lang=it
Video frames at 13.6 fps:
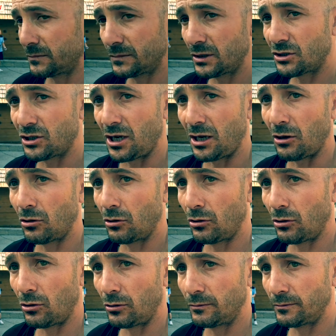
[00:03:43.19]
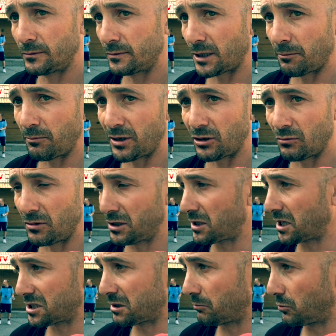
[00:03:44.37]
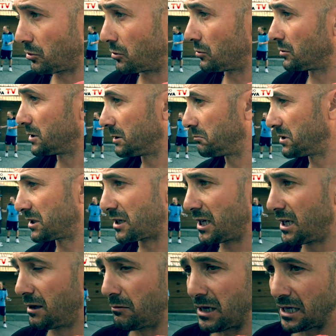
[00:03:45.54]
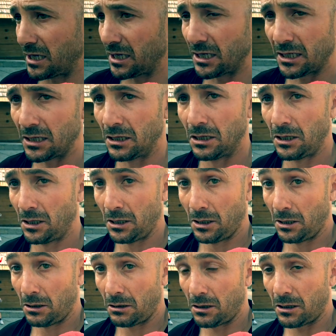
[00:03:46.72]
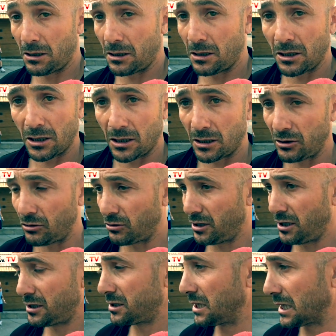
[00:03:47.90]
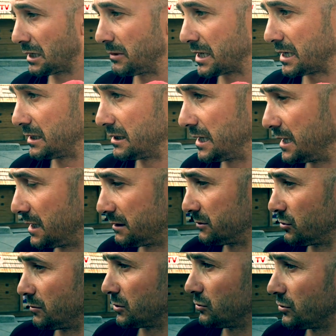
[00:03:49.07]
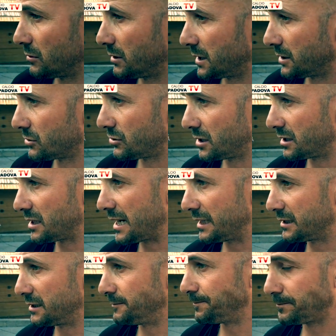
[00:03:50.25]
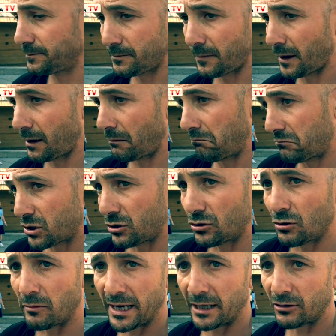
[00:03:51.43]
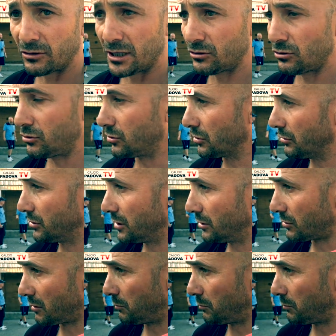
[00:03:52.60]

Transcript: Il singolo, ripeto, mi interessa poco, quindi Petrilli, ma anche eh, Dionisi, anche Marcandella, insomma tutti quelli che sono entrati secondo me hanno dato il loro, il loro